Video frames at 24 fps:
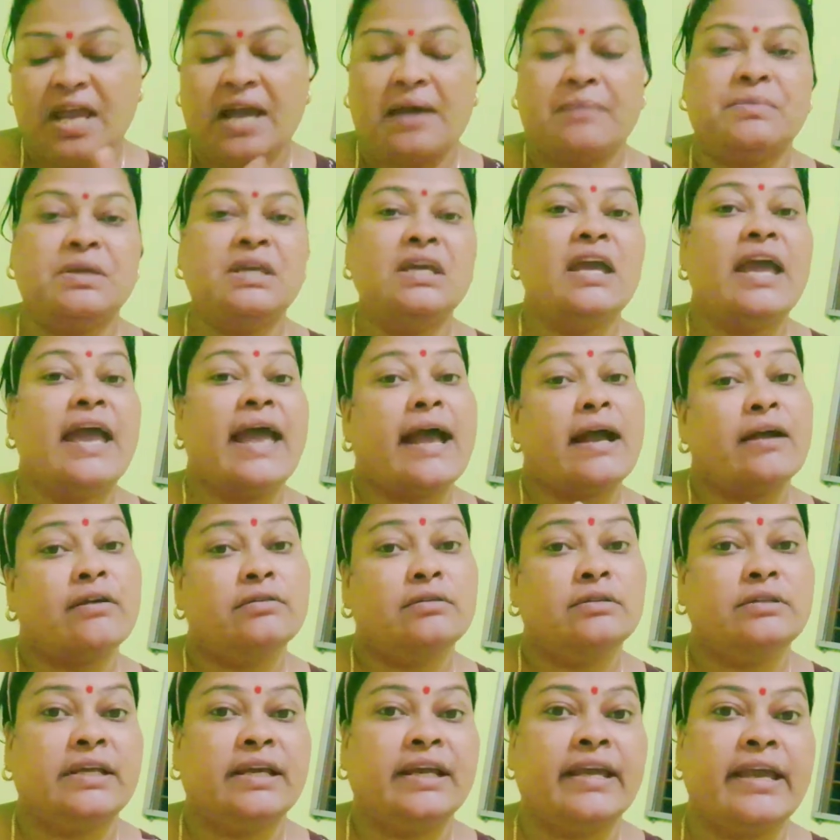আমি
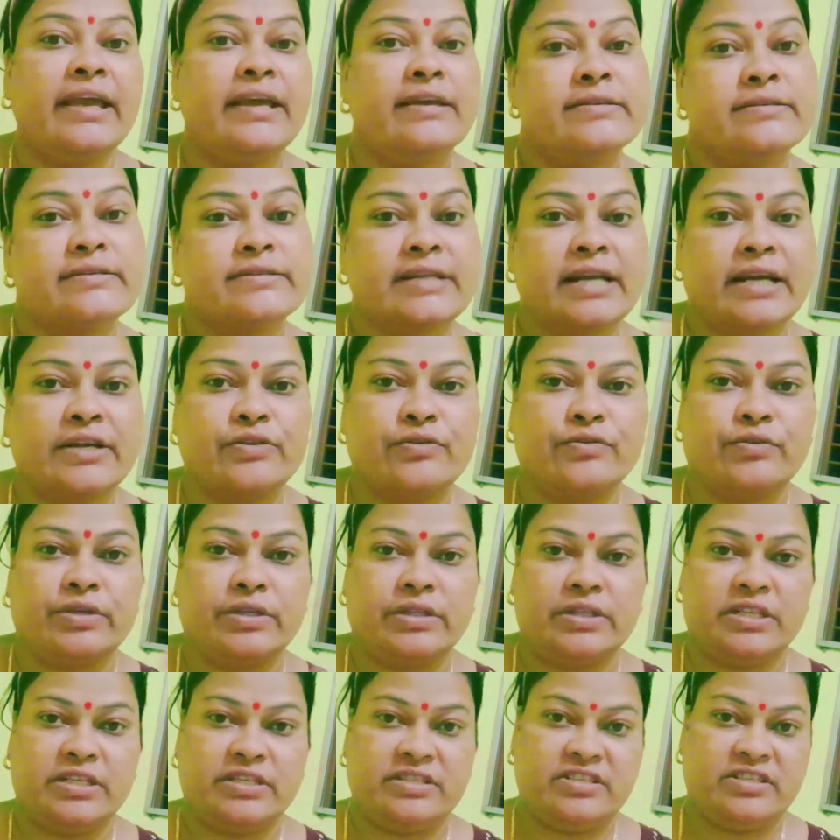এখন থেকে স্টার্ট করে
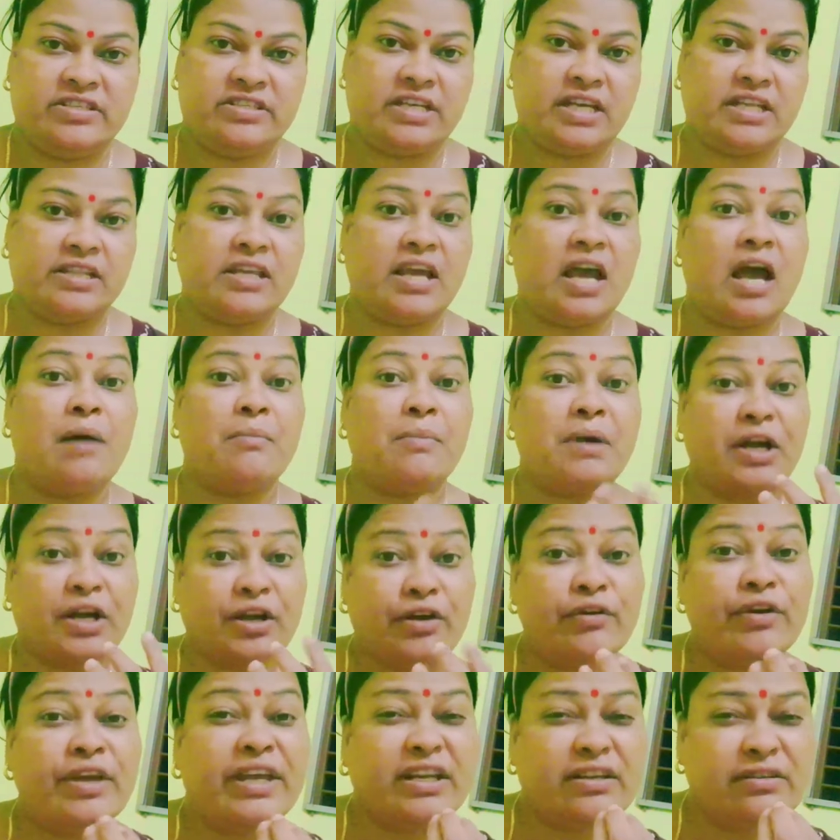দিচ্ছি যাতে
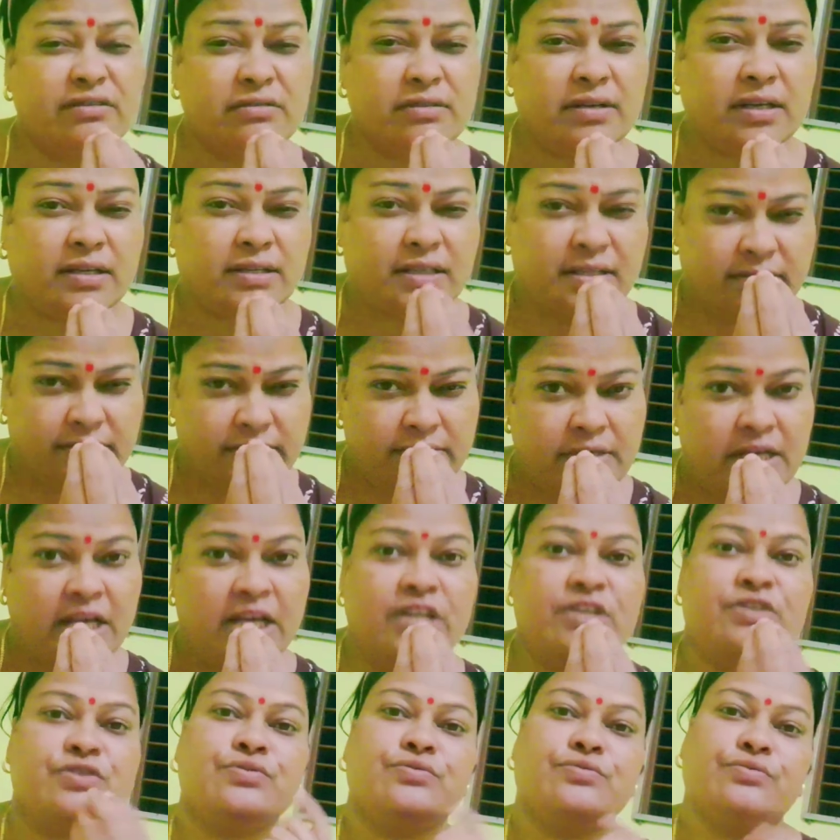আমাকেও একটুখানি
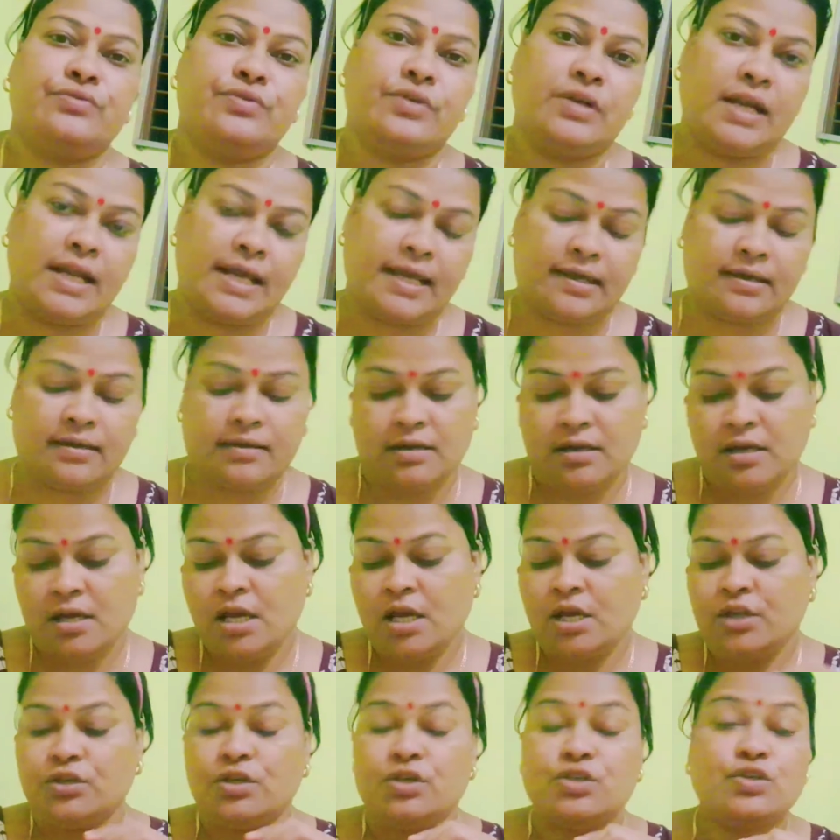একটুখানি সুন্দর লাগে
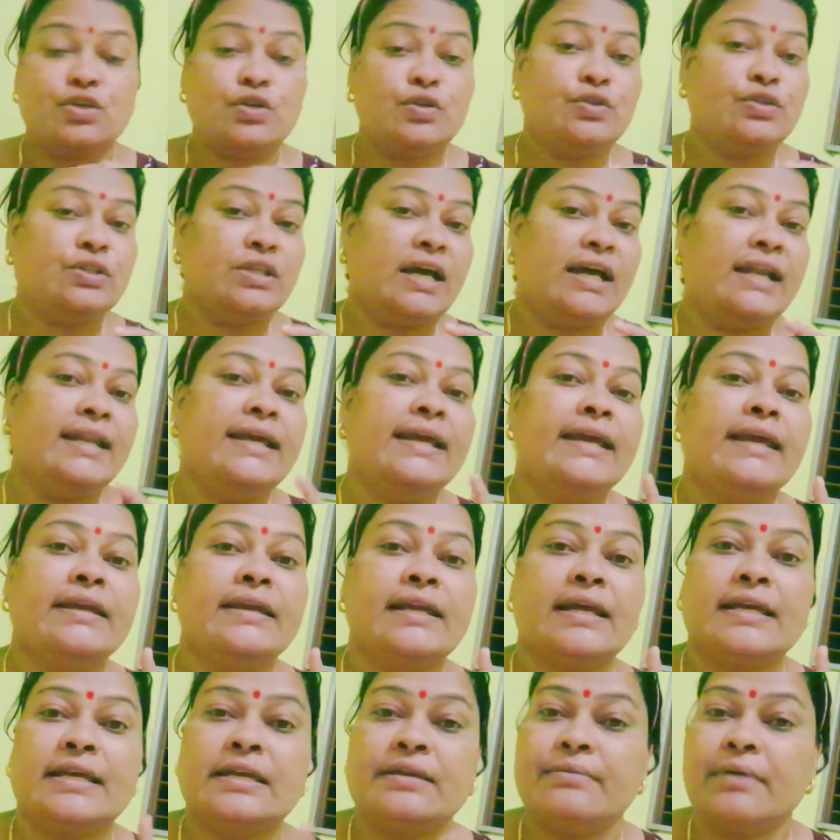তো চলুন তাহলে
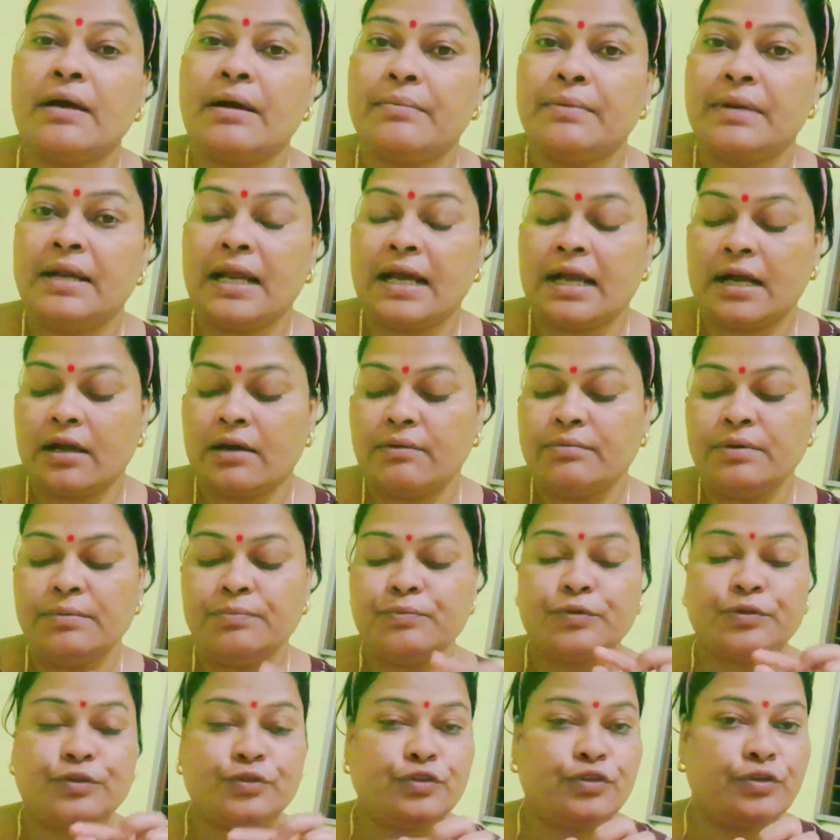এটা কিভাবে লাগাবো
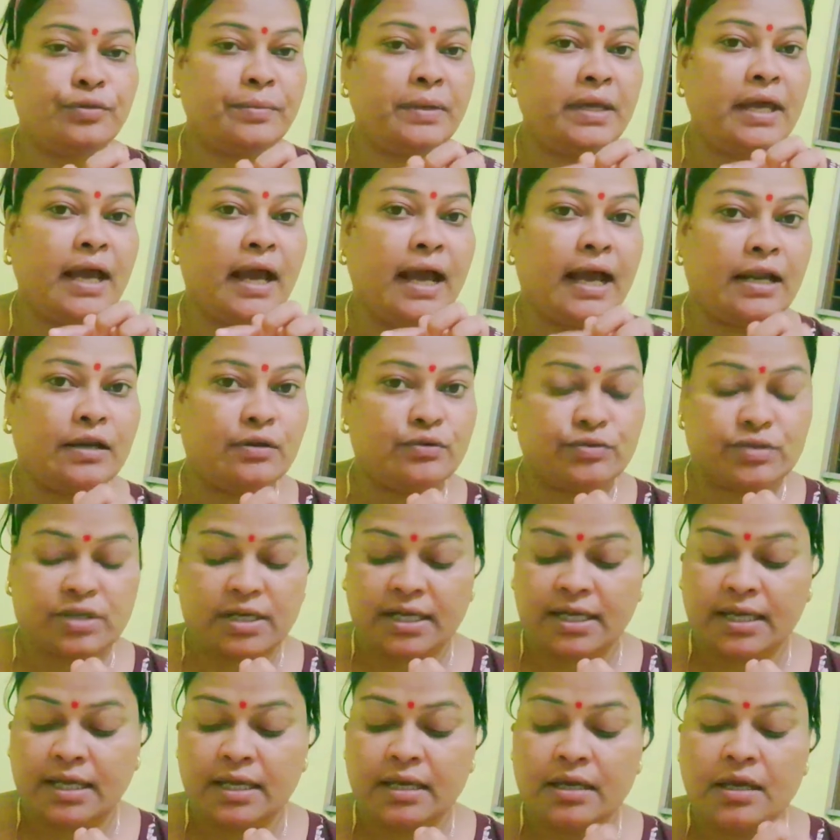প্রথমে
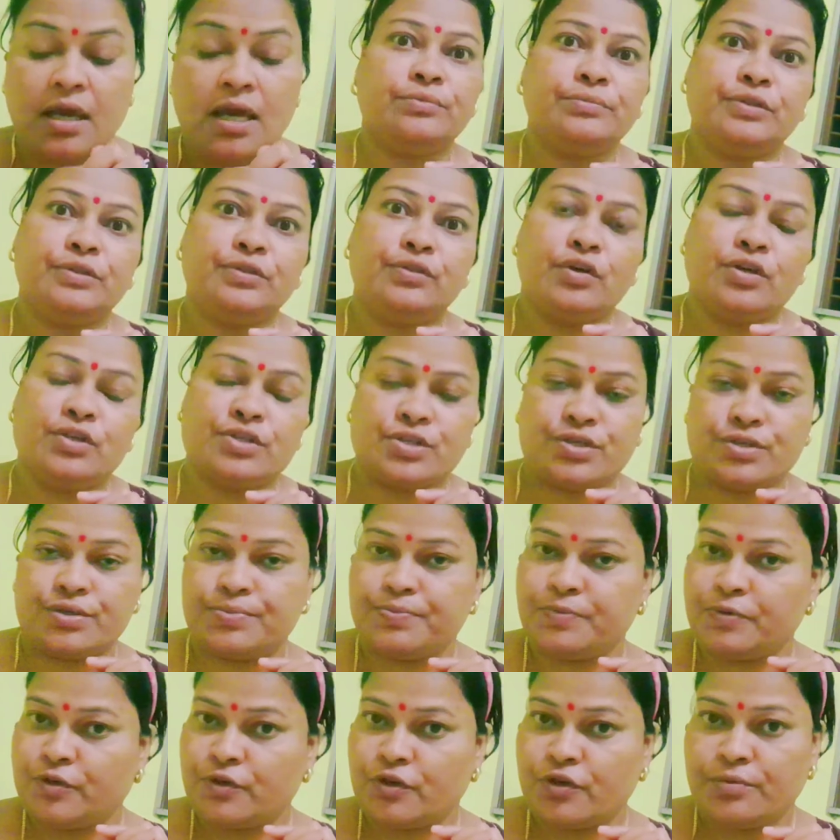আলুটাকে দশ
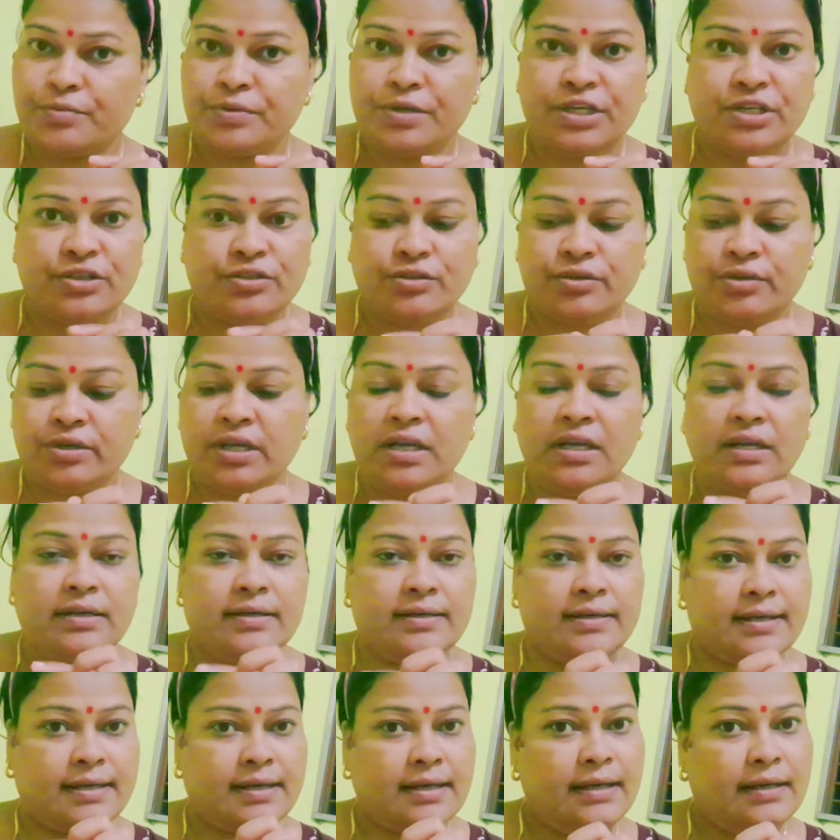পনেরো মিনিট ধরে
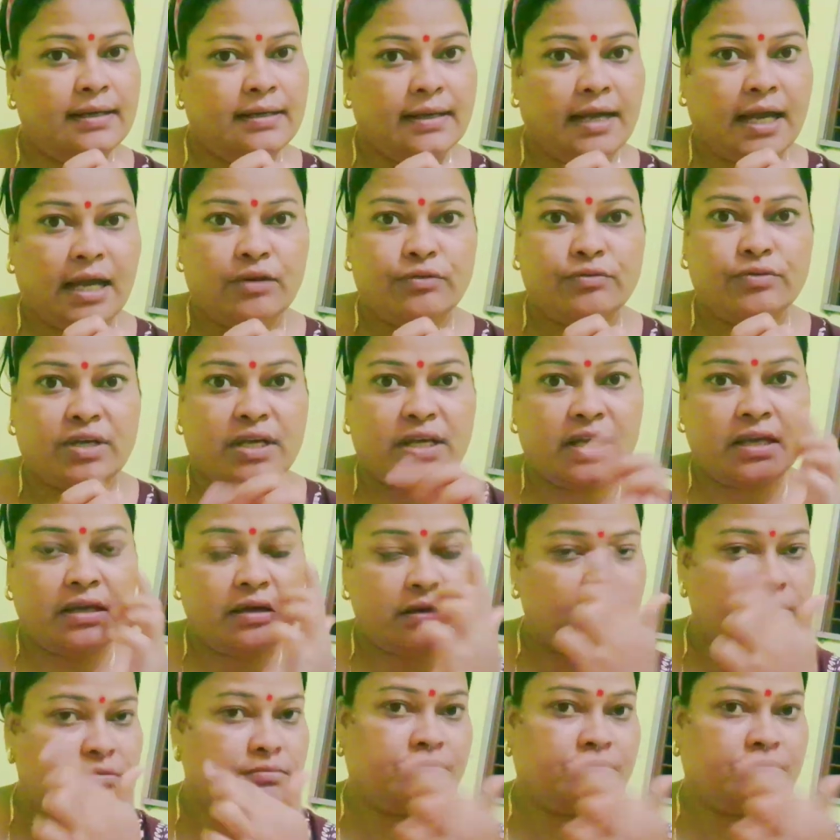এটাকে আলুটাকে